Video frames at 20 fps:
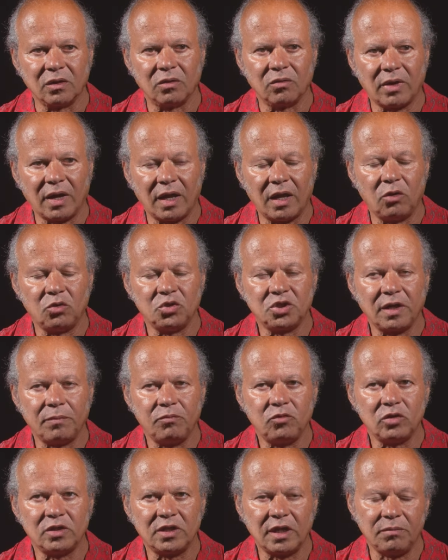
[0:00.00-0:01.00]
Oui, le GEP
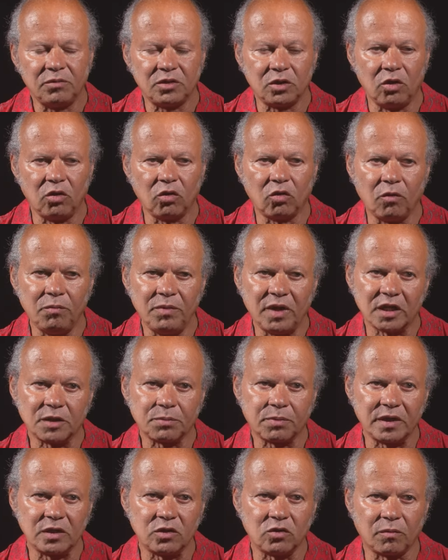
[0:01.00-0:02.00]
Totem, c'est le groupe
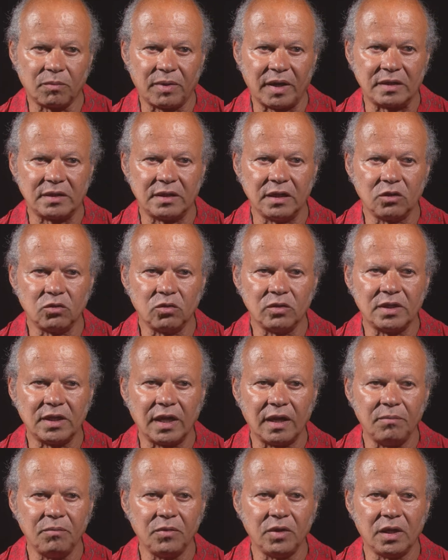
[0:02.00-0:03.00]
d'expression plastique
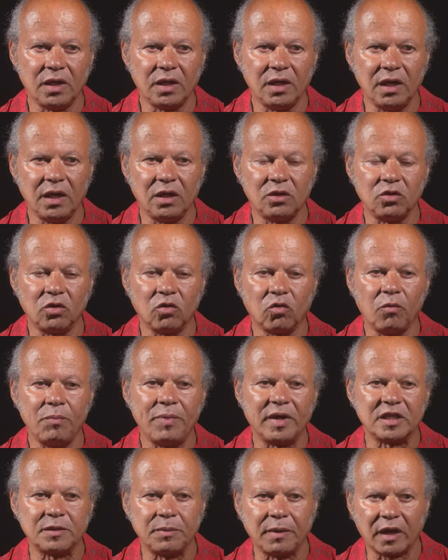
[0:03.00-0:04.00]
Totem qui est un groupe
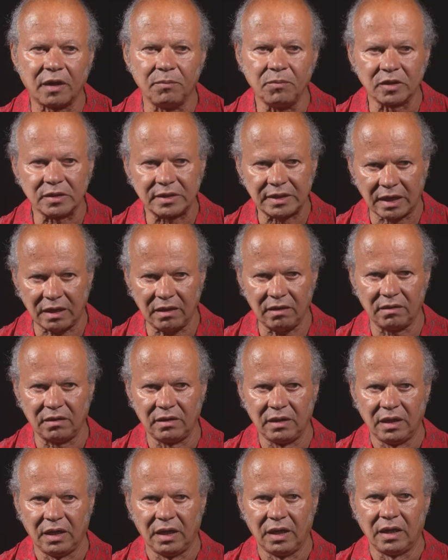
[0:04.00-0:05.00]
expérimental
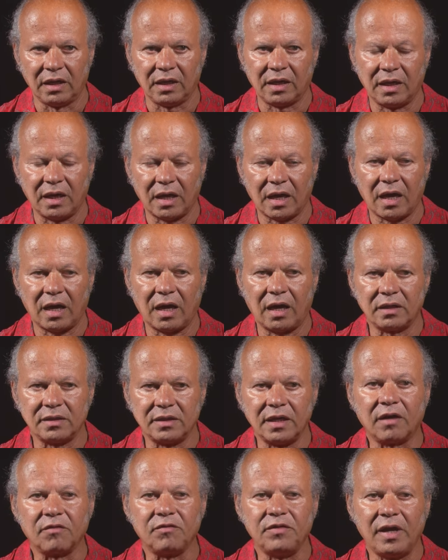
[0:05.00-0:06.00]
qui a
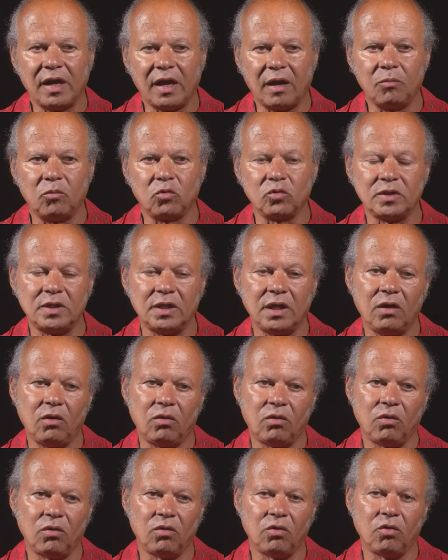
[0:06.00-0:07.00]
servi à monter
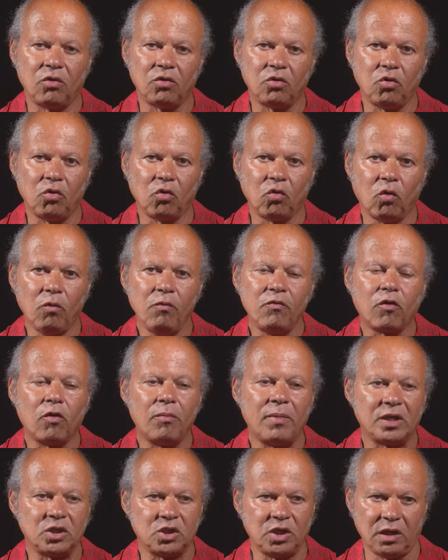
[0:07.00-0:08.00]
le, groupe
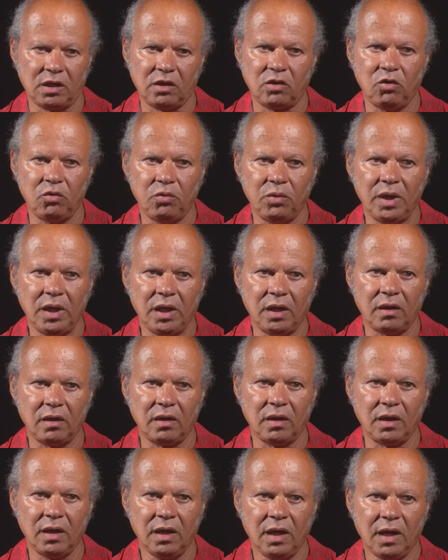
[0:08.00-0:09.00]
fromager qui,
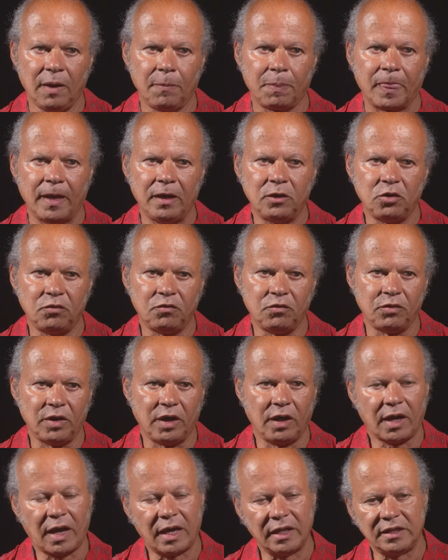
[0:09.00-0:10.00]
lui,
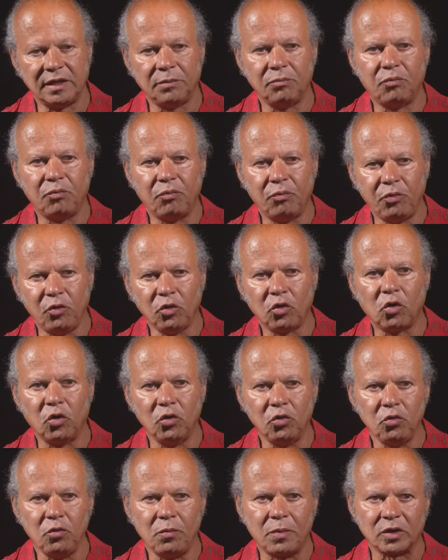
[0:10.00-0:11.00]
a été plus
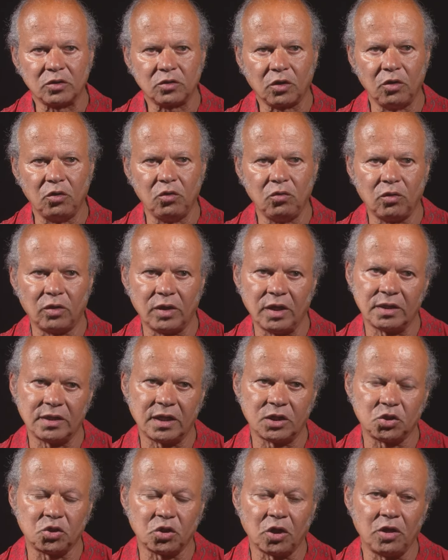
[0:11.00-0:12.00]
connu parce que nous, on
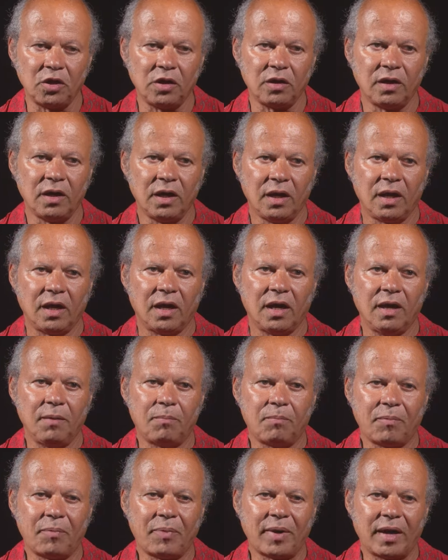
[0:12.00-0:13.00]
était jeunes et
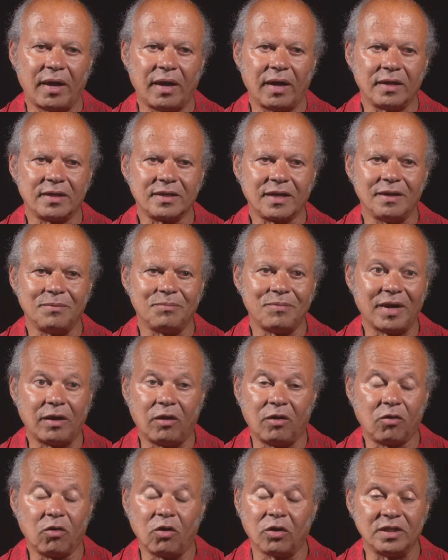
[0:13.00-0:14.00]
pas, très, pas
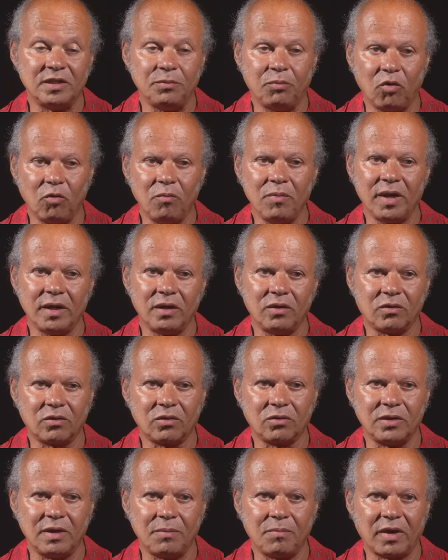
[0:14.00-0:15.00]
encore diplômés.
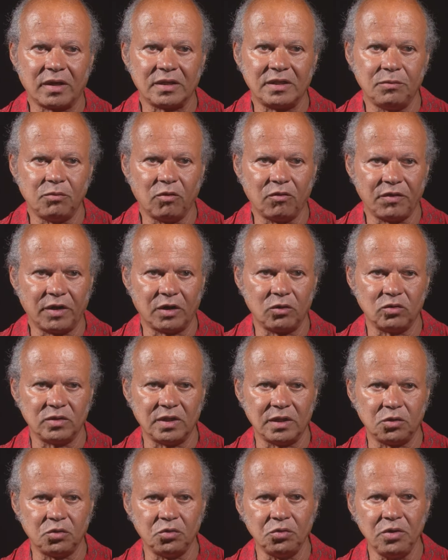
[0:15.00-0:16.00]
Donc, on est parti pour faire nos
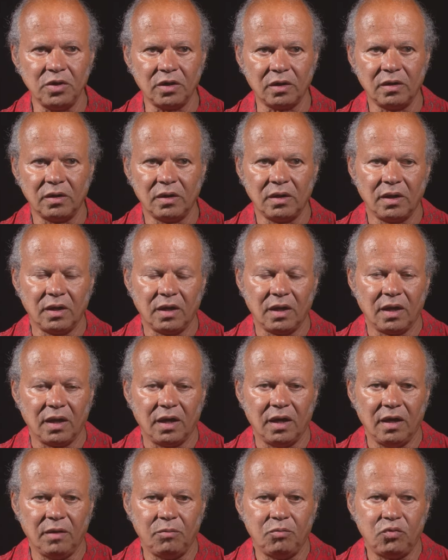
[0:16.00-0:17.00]
études.
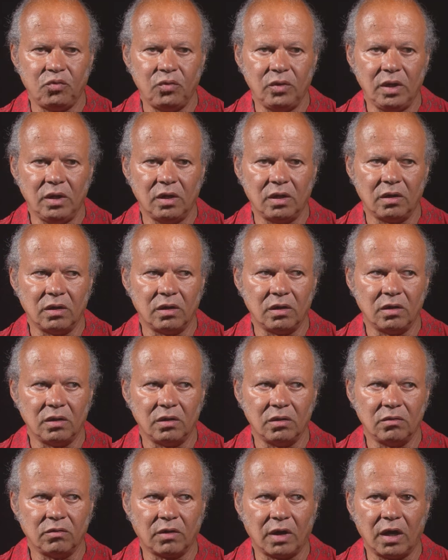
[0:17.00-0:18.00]
Et puis,
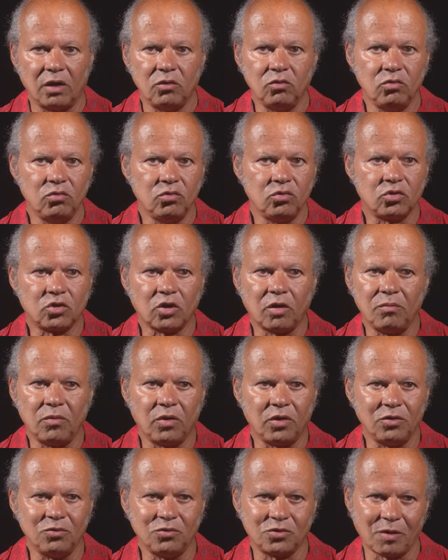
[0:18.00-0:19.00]
euh, voilà, nous,
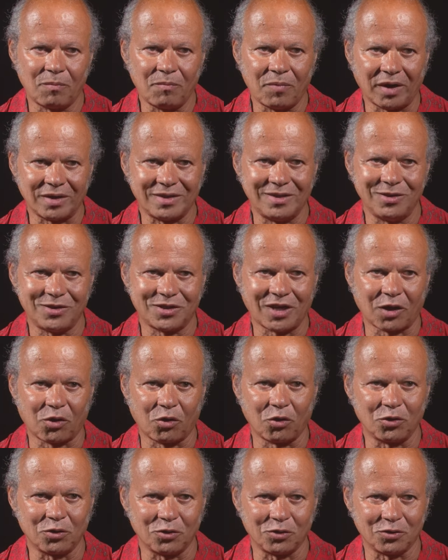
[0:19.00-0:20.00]
sommes, nous sommes partis
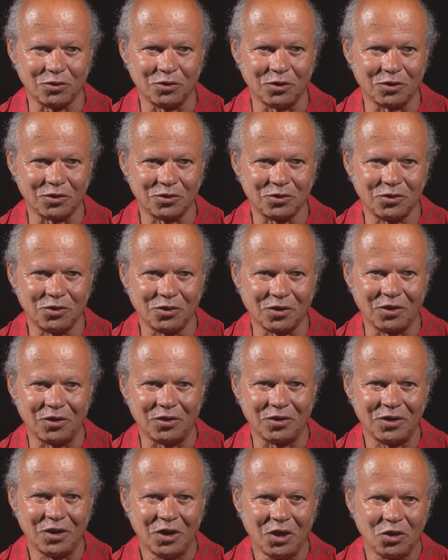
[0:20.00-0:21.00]
chacun sur, sur,
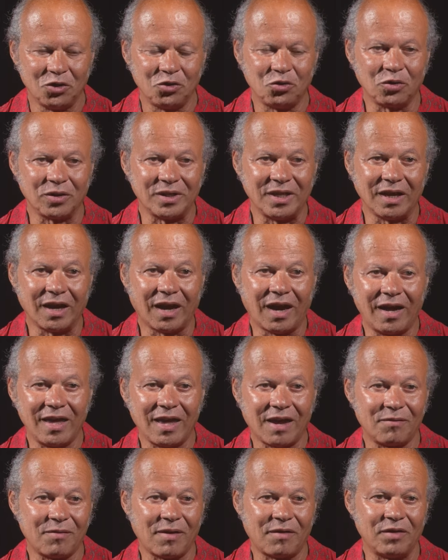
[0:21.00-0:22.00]
euh, sur, des rails
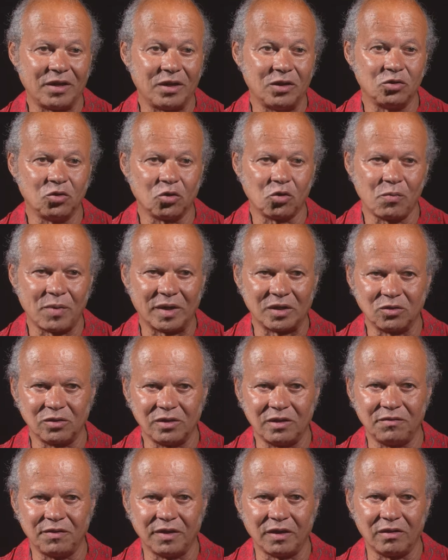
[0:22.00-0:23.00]
avec des occupations
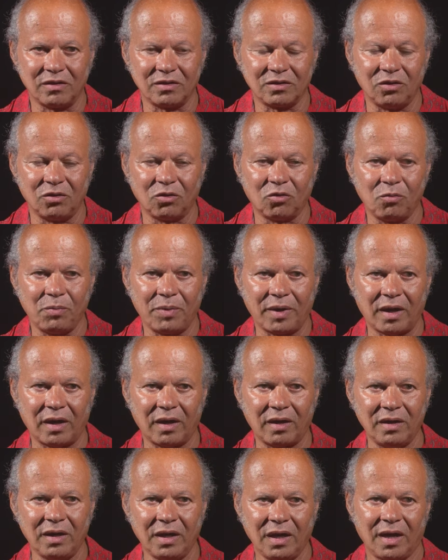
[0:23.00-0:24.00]
différentes. Le groupe
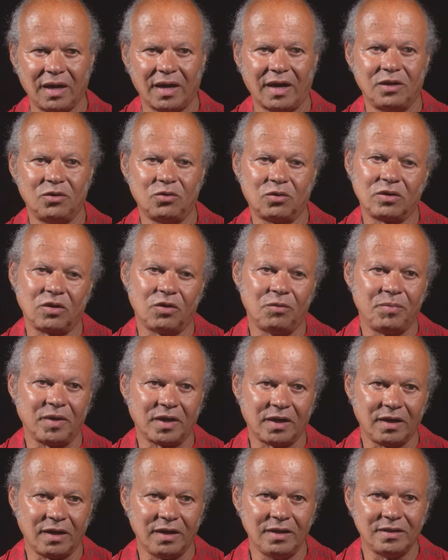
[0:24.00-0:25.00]
a, a donc euh,
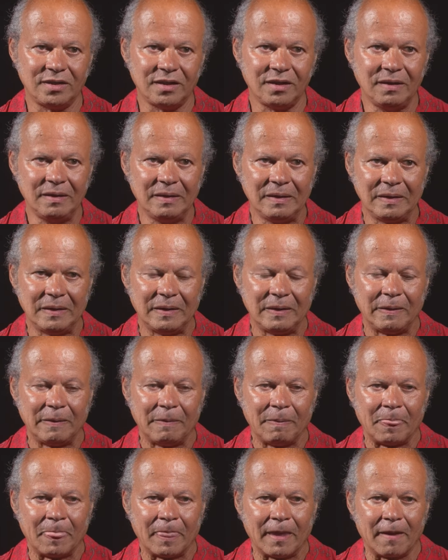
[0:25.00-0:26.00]
périclité.
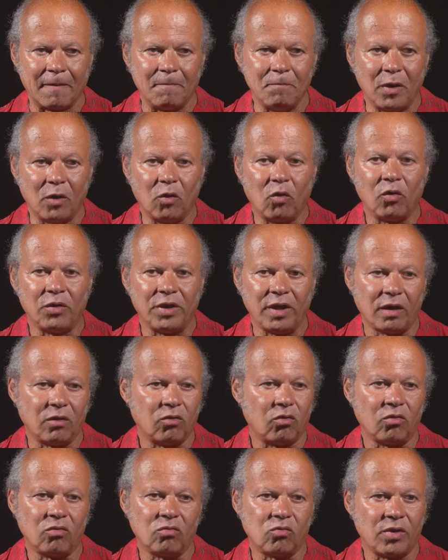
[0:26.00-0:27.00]
Mais on, est,
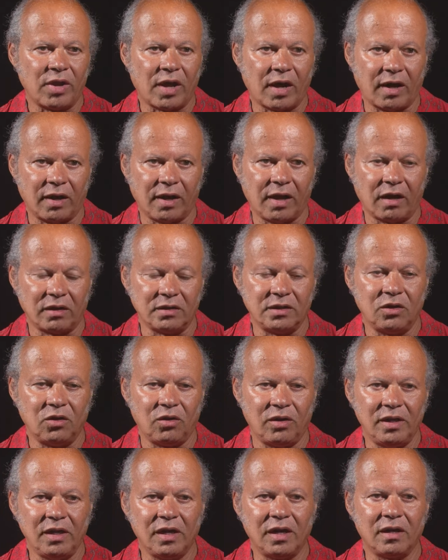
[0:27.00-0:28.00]
on, a regardé un
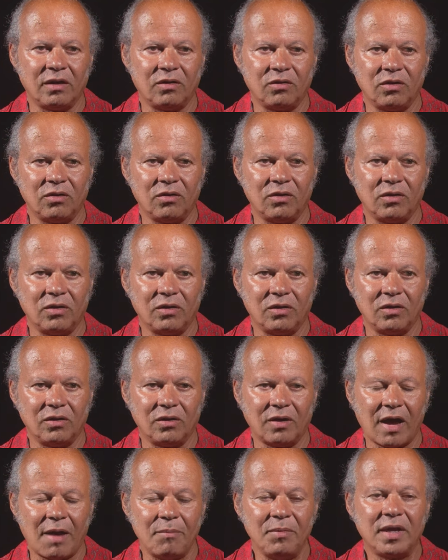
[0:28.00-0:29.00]
lien
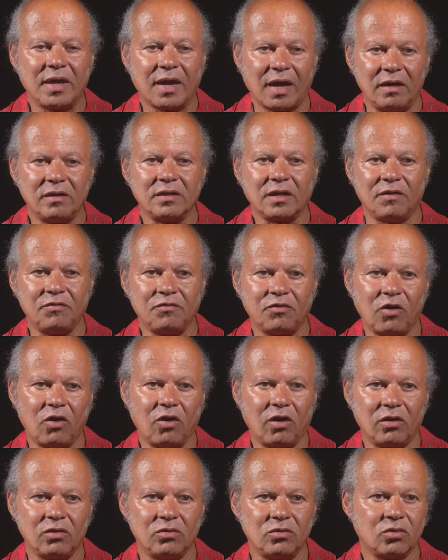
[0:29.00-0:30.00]
amical très
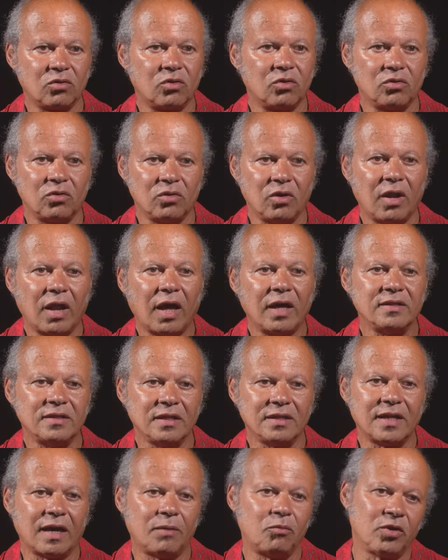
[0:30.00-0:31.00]
fort. Donc là, ils
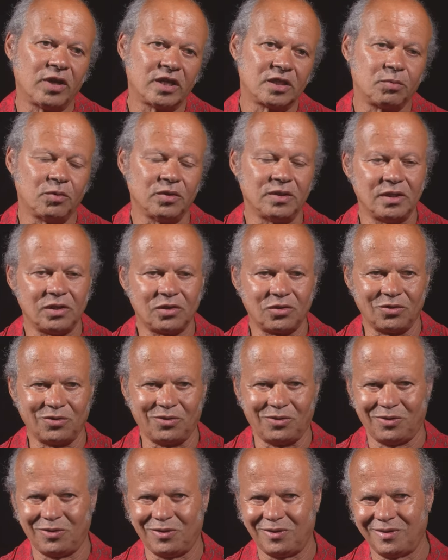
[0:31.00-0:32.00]
étaient à mon
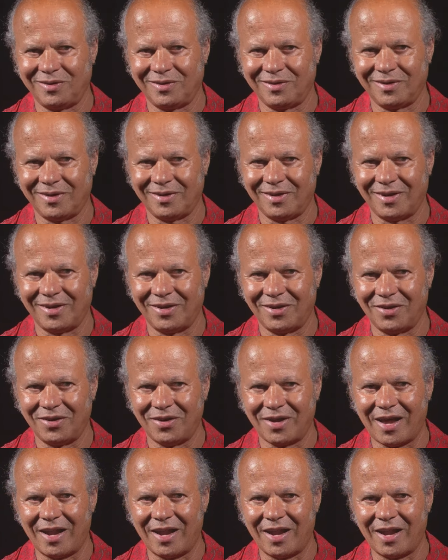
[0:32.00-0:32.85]
exposition à